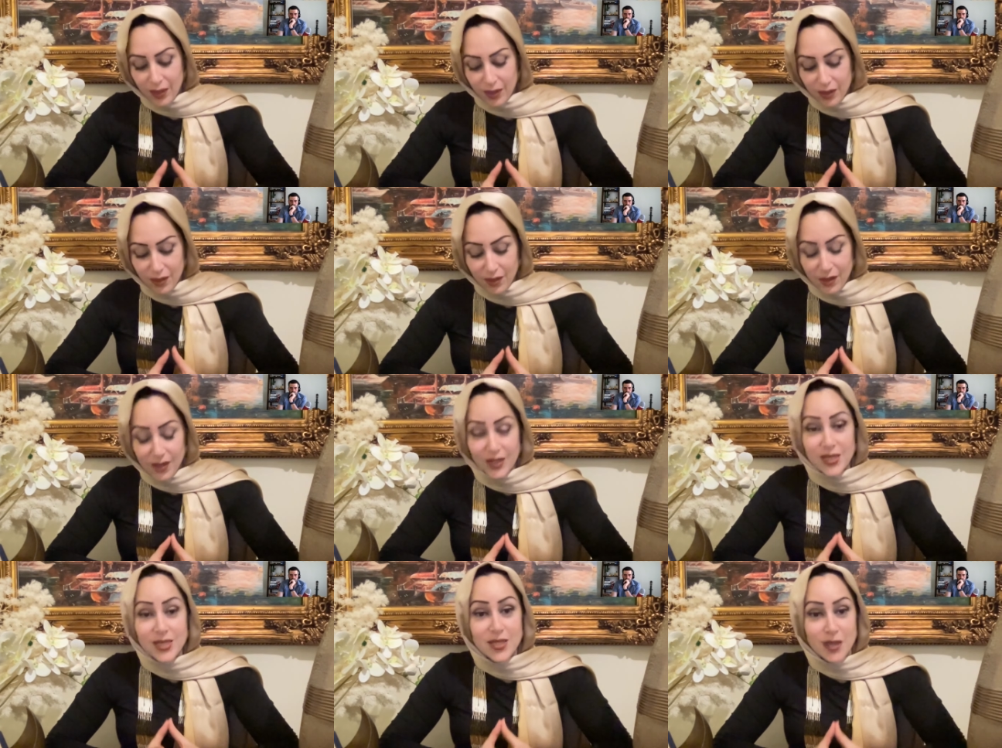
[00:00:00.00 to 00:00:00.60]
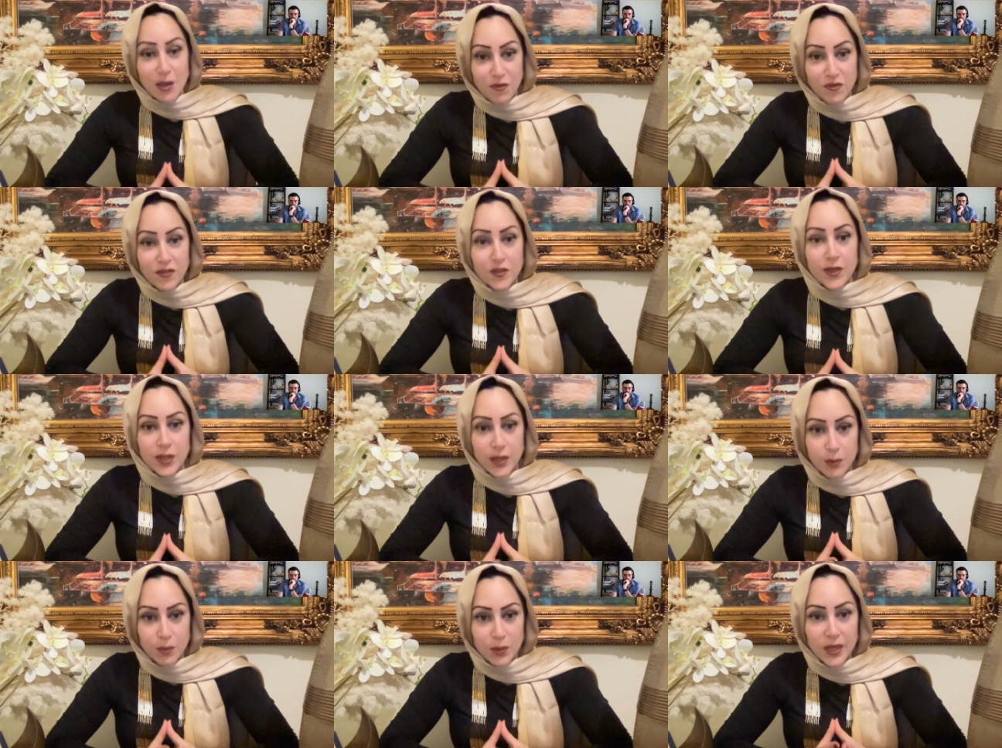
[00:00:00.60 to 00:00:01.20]
آه، اذا
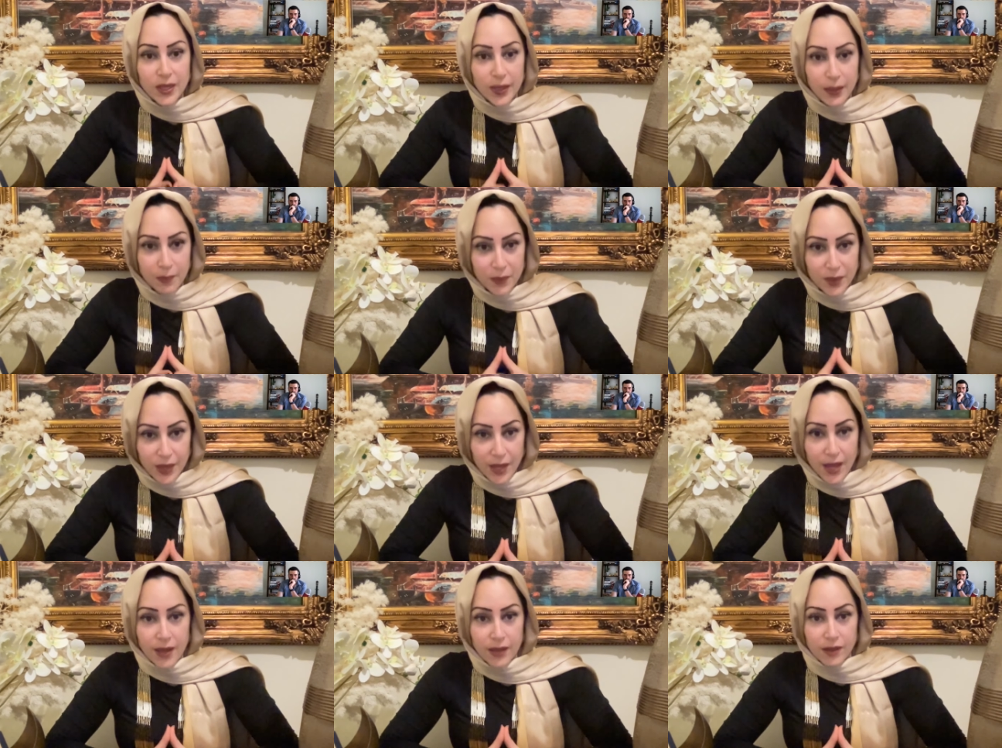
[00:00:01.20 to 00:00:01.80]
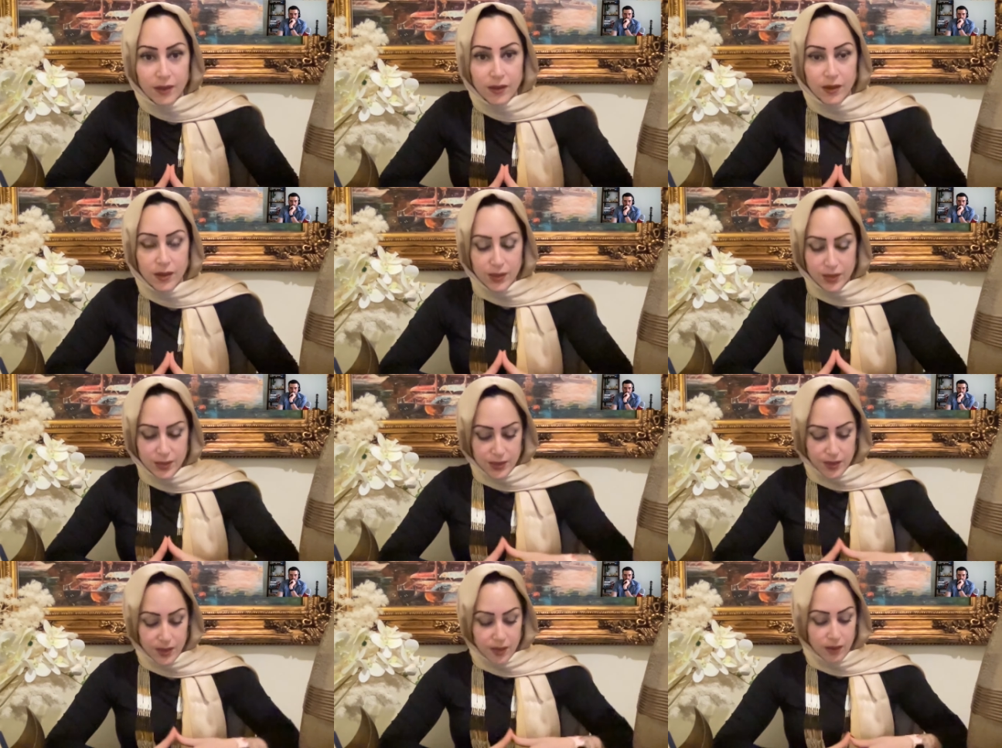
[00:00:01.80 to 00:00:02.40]
في بالامكان
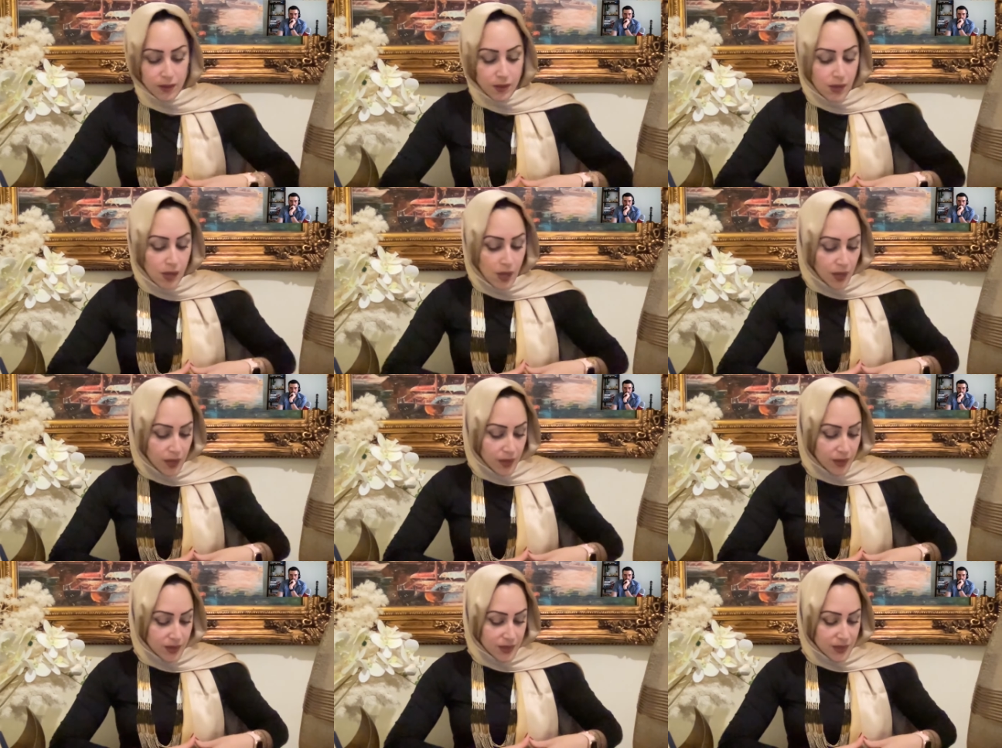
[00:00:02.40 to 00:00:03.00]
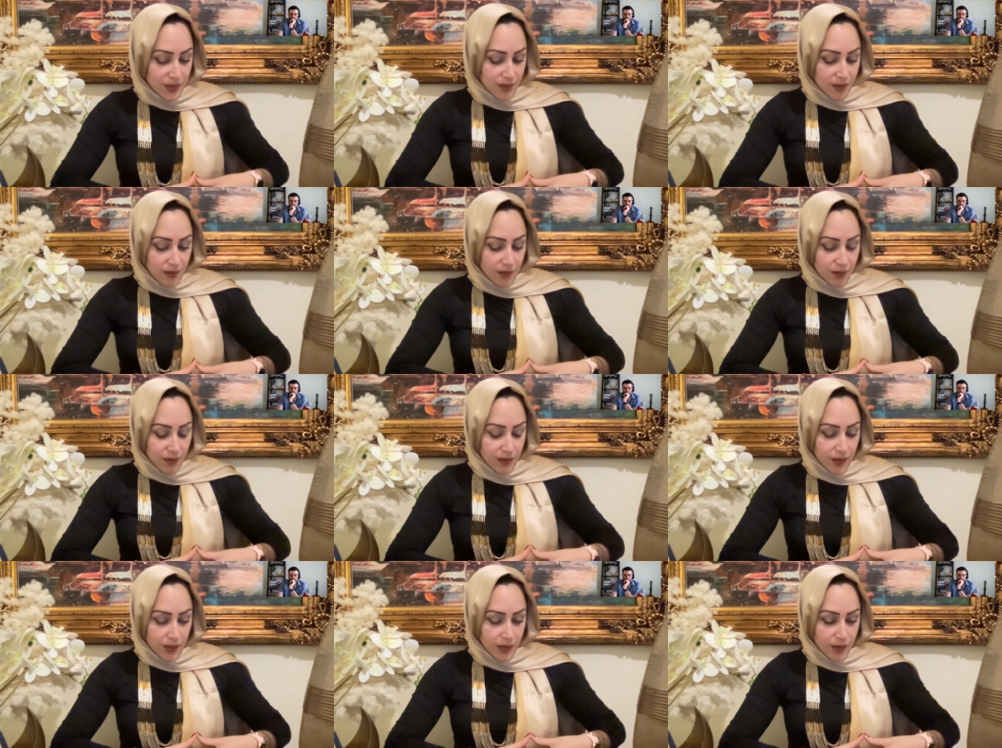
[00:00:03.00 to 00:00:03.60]
اذا اذا آه،